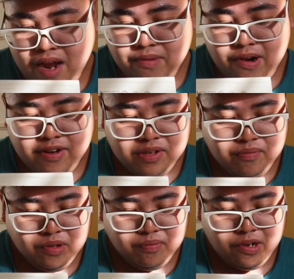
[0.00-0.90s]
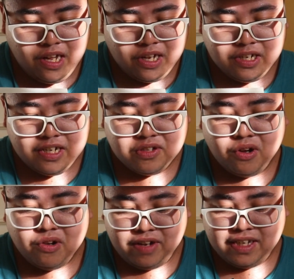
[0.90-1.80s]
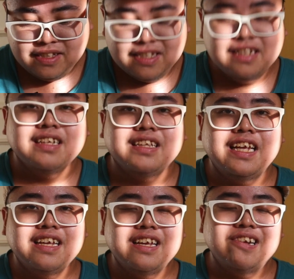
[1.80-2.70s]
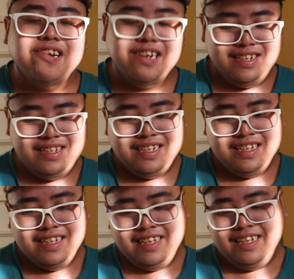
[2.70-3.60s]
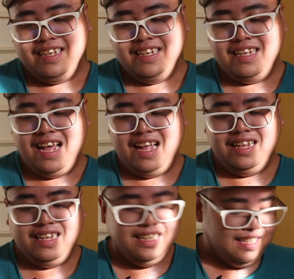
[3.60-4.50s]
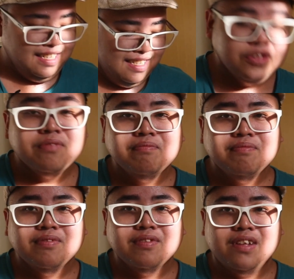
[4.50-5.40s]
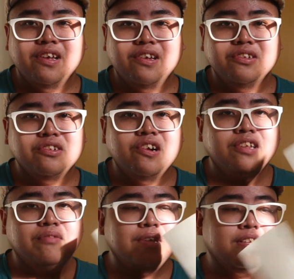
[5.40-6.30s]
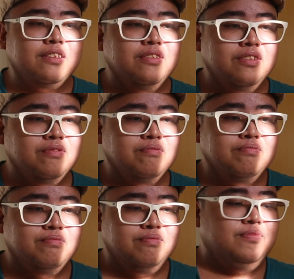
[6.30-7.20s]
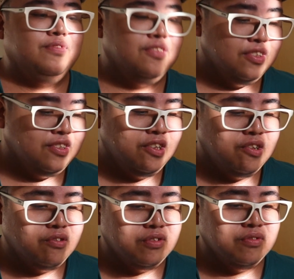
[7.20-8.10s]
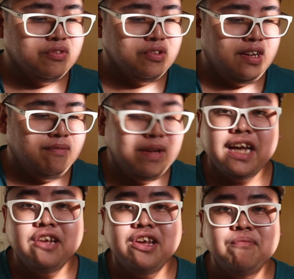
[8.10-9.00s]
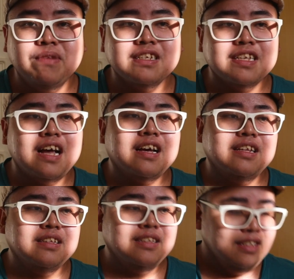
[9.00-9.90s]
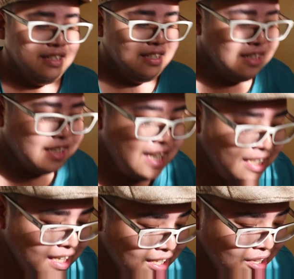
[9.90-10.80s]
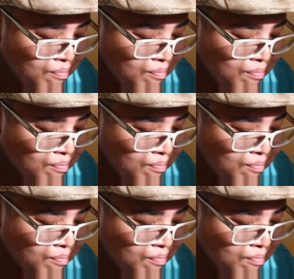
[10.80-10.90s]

A very smooth production as always. Take care. Yan. Ayun, short but you know, malaki yung impact sa akin. Kaya hindi rin